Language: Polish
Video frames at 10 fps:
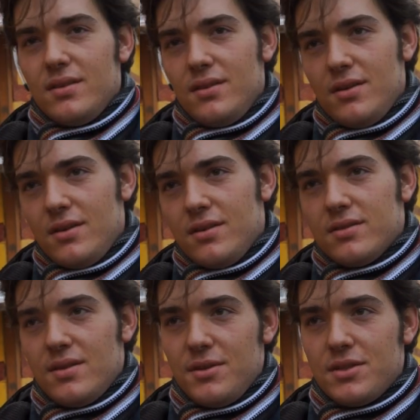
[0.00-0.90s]
No,
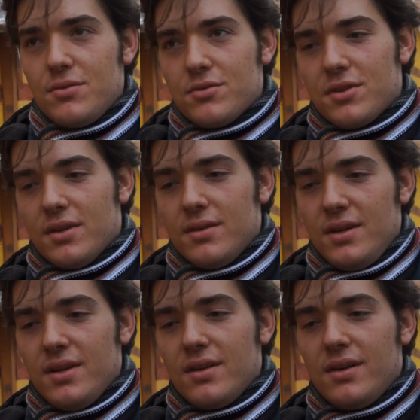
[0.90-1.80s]
z tym jest różnie,
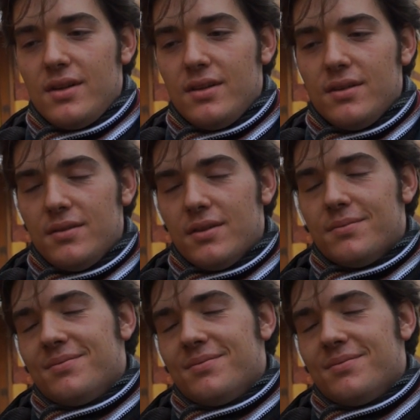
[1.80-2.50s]
ale generalnie nie.